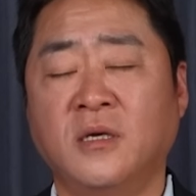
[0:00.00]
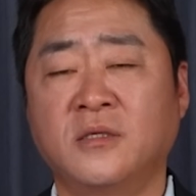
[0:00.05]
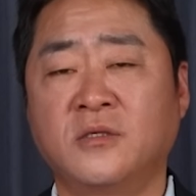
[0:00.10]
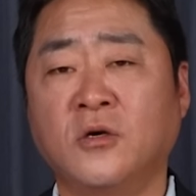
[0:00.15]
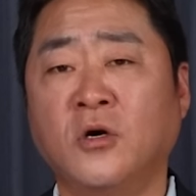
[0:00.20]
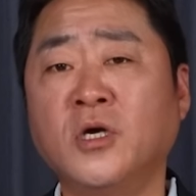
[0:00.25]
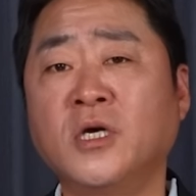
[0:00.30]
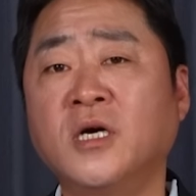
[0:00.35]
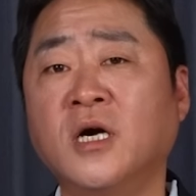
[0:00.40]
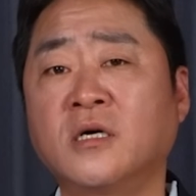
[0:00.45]

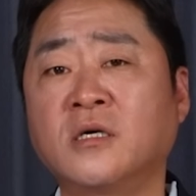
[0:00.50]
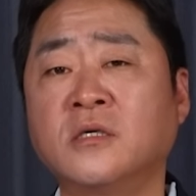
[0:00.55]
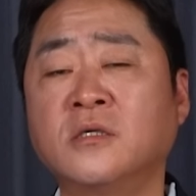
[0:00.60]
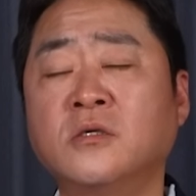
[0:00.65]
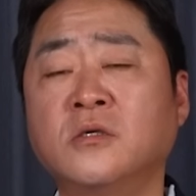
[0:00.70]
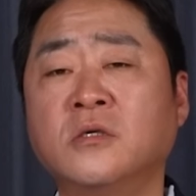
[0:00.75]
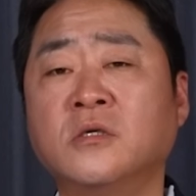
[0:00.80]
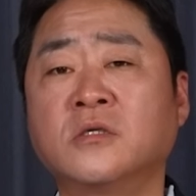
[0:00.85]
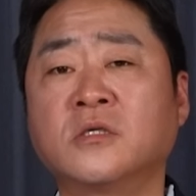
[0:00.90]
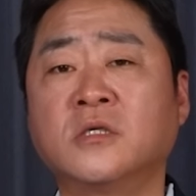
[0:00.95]
저희가
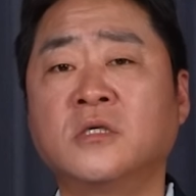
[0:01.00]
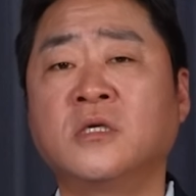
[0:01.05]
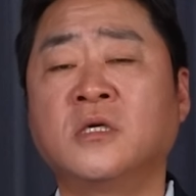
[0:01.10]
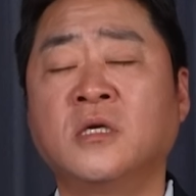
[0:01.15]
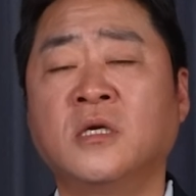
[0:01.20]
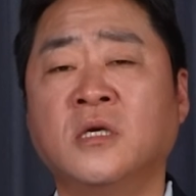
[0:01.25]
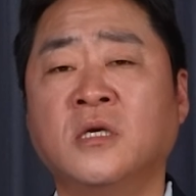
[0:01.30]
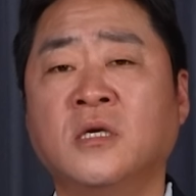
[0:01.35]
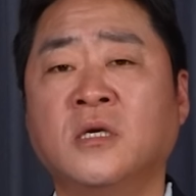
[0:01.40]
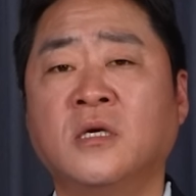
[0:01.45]
그거를
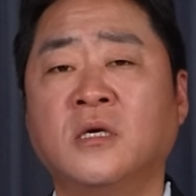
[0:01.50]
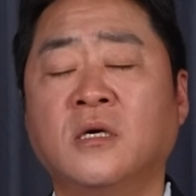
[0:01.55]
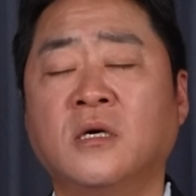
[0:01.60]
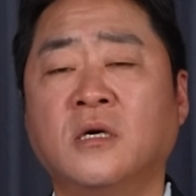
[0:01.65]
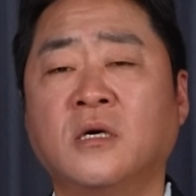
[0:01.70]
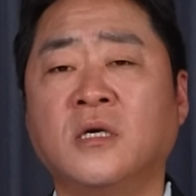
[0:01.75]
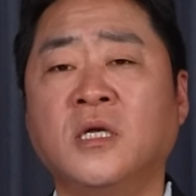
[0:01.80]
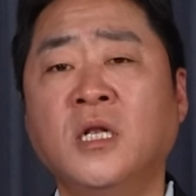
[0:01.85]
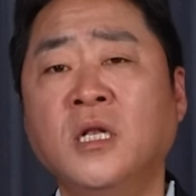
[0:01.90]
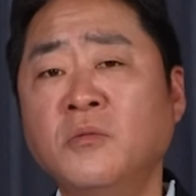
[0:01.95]

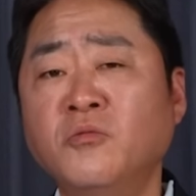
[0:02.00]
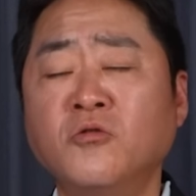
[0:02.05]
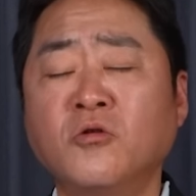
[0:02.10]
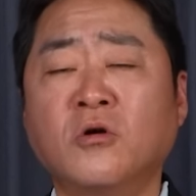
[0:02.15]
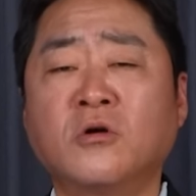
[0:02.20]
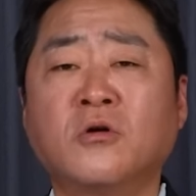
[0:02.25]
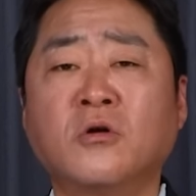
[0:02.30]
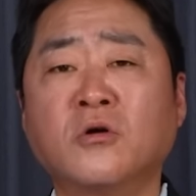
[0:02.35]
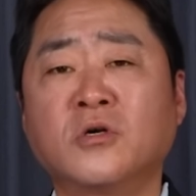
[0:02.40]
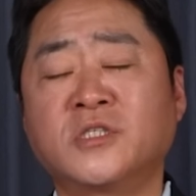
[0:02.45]

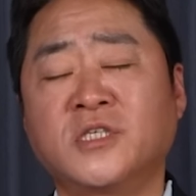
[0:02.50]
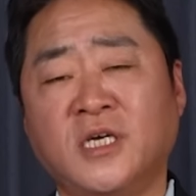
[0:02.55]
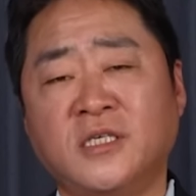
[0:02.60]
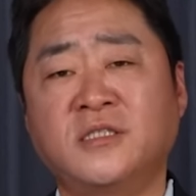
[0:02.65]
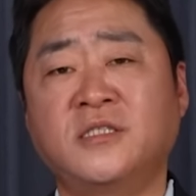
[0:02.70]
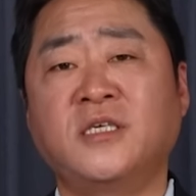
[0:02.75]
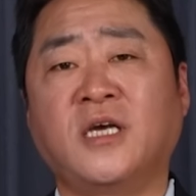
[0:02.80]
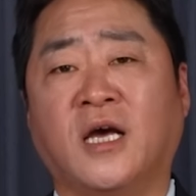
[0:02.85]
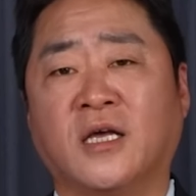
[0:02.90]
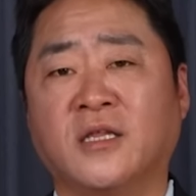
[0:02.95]
일부러 그런 거
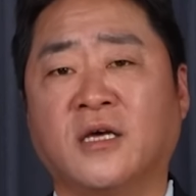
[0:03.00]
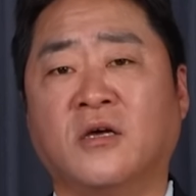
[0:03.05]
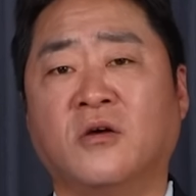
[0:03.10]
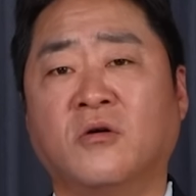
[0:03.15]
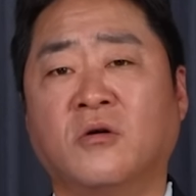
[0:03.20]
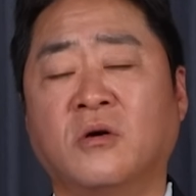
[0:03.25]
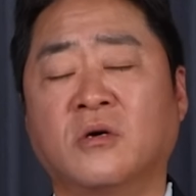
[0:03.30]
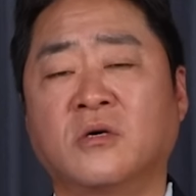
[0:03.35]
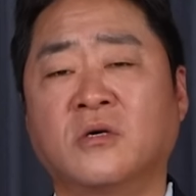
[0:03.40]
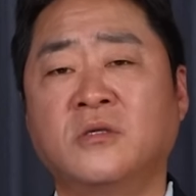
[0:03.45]
찾지
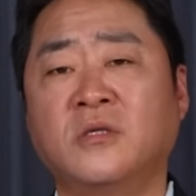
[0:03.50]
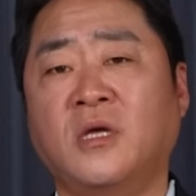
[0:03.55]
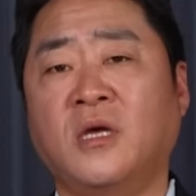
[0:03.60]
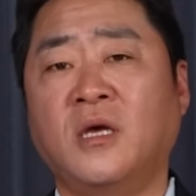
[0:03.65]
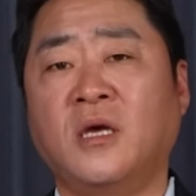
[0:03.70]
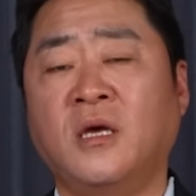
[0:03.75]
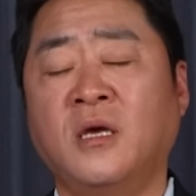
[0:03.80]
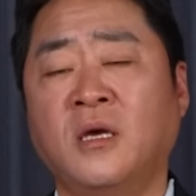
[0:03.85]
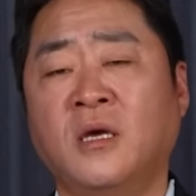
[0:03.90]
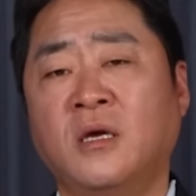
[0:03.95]
않아요.
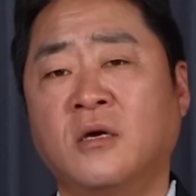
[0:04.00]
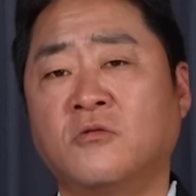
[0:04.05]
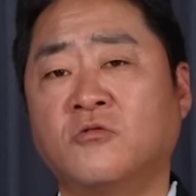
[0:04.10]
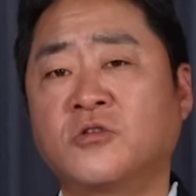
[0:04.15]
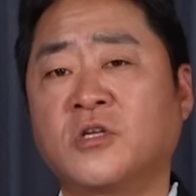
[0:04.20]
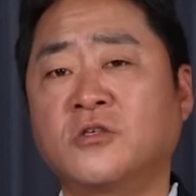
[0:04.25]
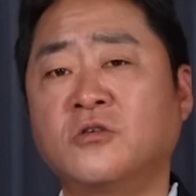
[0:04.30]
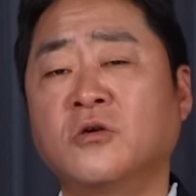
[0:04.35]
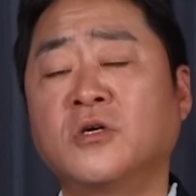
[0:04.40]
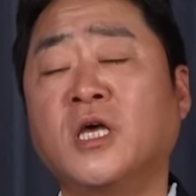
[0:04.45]
근데
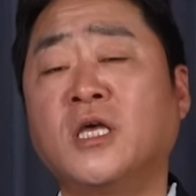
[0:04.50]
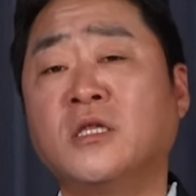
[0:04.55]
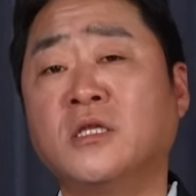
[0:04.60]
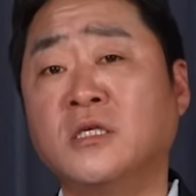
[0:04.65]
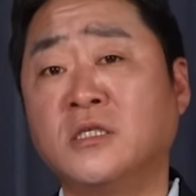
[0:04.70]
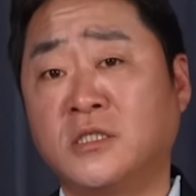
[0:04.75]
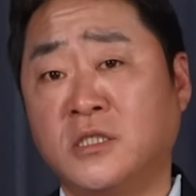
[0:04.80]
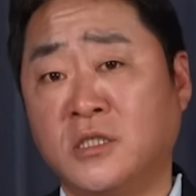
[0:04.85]
국세청에 있는